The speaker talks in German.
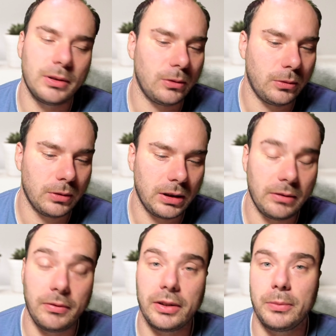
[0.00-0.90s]

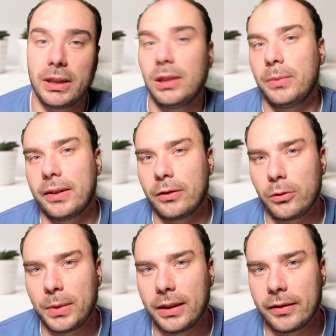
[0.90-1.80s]
Oder was macht dir am meisten
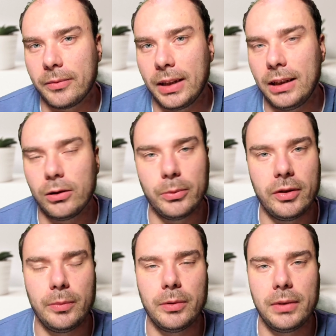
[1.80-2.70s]
Spaß? Weil du musst
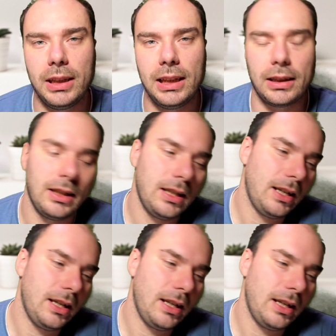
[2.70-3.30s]
dir mal überlegen,